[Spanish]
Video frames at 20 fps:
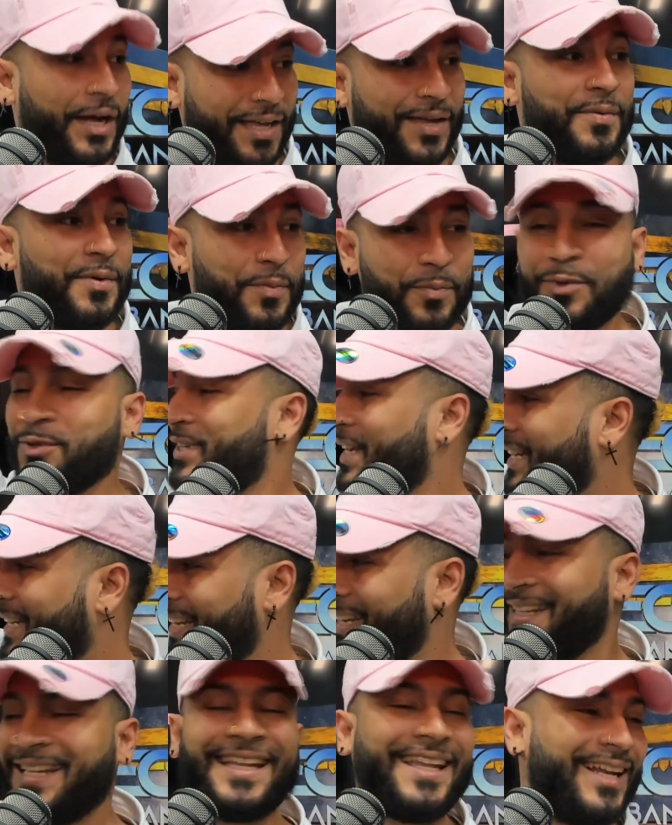aquí mismo
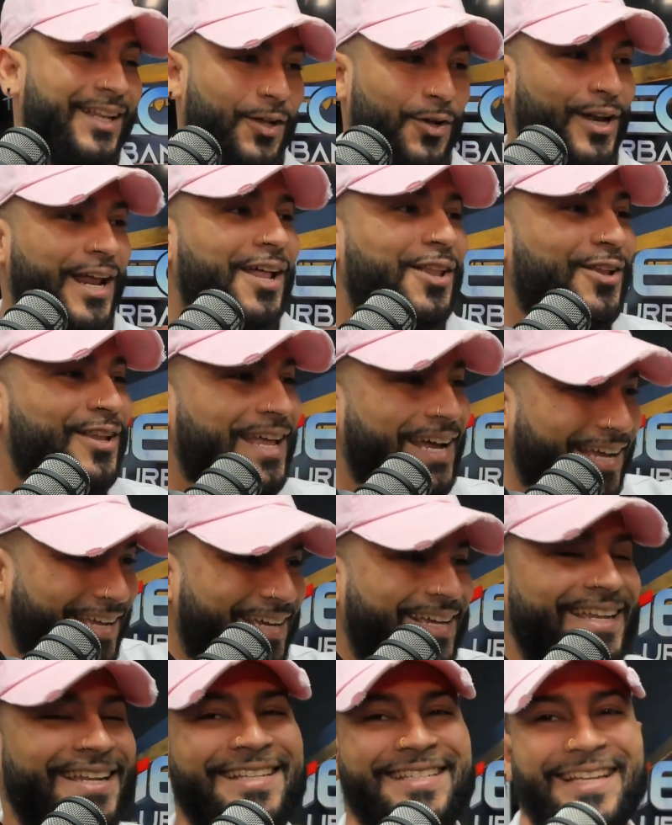cerquita del Dorado de aquí
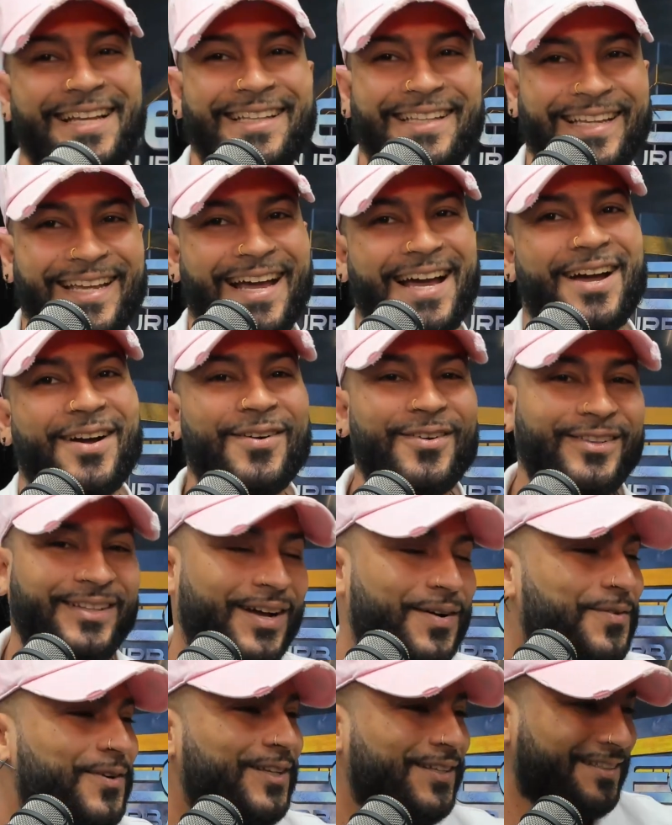de Santiago.
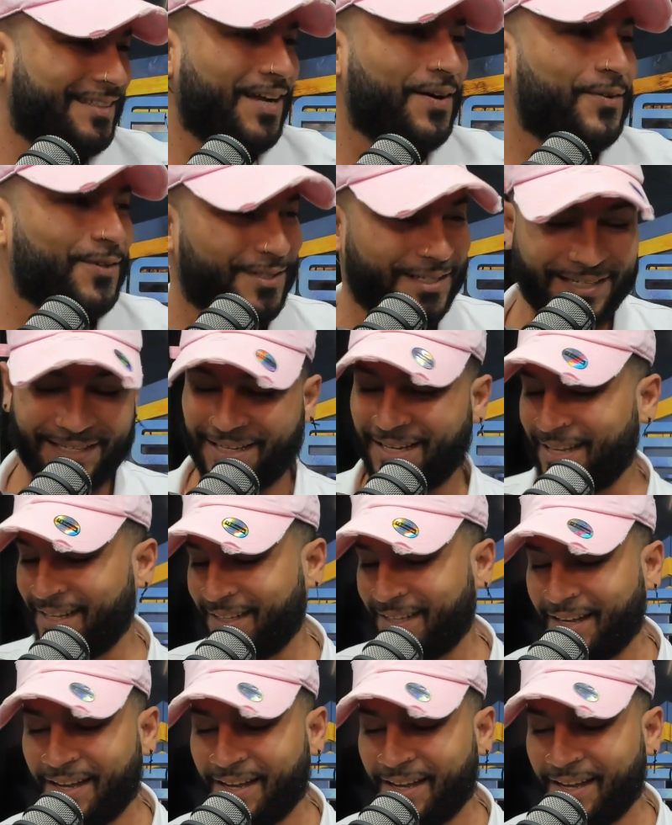Estamos cerquita.